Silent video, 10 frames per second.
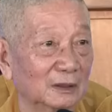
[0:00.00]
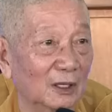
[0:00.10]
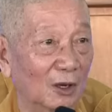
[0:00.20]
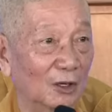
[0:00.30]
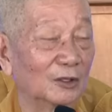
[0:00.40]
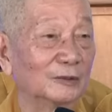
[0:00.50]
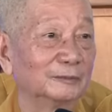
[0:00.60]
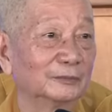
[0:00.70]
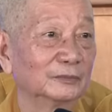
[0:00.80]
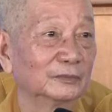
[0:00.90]

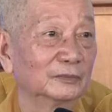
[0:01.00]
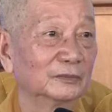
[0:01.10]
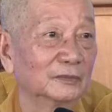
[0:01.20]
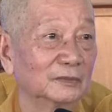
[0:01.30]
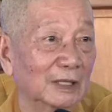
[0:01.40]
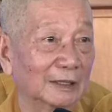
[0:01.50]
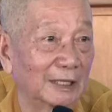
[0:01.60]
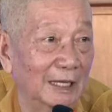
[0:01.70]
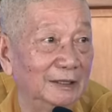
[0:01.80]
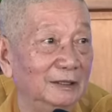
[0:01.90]
họ đã
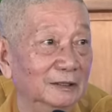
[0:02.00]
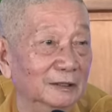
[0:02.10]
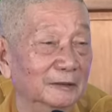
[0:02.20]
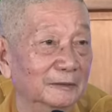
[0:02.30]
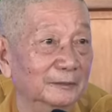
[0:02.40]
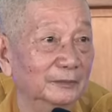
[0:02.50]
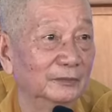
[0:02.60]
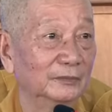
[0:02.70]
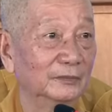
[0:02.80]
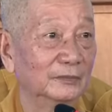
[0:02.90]
thấy được
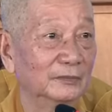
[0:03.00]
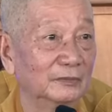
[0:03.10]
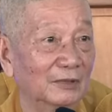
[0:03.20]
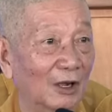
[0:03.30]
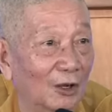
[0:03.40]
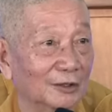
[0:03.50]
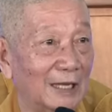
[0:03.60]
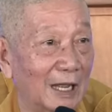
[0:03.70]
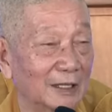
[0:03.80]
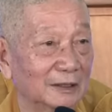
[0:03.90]
và họ
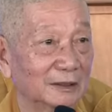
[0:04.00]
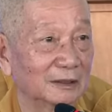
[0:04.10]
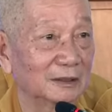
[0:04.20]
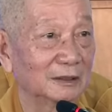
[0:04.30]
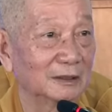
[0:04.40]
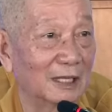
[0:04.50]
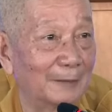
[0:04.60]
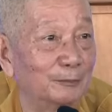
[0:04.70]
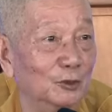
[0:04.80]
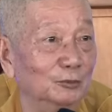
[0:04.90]
đã
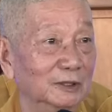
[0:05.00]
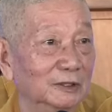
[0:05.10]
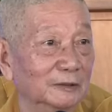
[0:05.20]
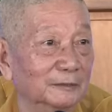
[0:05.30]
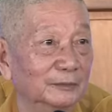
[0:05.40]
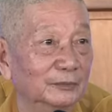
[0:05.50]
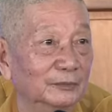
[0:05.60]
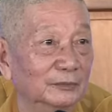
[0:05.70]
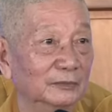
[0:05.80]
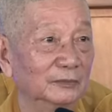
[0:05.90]
áp dụng được,
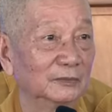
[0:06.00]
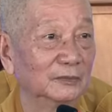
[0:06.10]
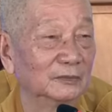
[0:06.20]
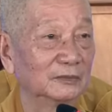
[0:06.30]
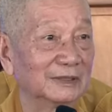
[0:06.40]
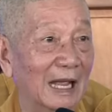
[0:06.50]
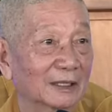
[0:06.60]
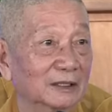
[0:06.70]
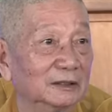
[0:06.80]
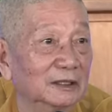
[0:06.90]

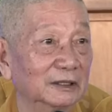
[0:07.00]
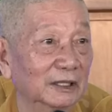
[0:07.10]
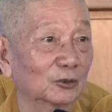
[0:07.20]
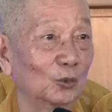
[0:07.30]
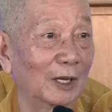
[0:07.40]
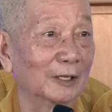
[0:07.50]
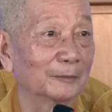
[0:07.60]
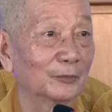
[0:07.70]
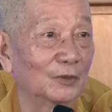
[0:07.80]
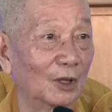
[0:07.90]
đạt được những kết quả.
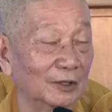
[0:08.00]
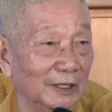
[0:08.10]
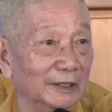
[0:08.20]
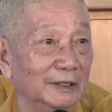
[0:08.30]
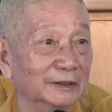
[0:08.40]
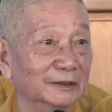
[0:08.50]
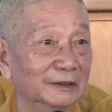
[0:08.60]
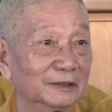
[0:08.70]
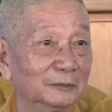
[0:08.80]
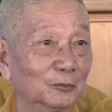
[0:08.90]
Cho nên
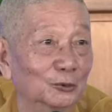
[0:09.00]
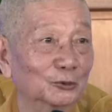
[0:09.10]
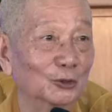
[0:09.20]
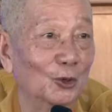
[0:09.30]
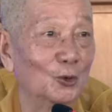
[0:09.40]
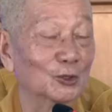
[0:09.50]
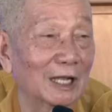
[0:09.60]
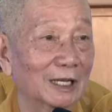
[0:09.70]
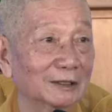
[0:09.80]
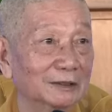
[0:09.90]
một số
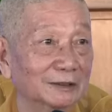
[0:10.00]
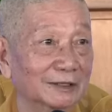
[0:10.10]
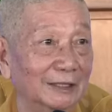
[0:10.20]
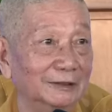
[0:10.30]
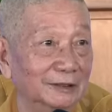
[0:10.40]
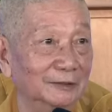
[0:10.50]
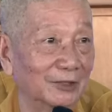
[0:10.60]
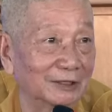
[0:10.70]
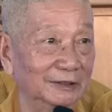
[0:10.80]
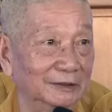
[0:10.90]
các nước Đại Thừa
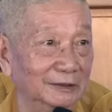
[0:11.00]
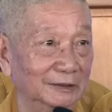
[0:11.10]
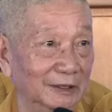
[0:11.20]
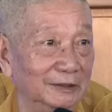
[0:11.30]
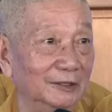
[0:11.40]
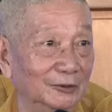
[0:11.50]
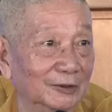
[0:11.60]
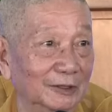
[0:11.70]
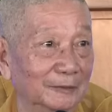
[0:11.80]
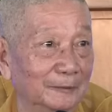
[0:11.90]
phát triển được là nhờ cho.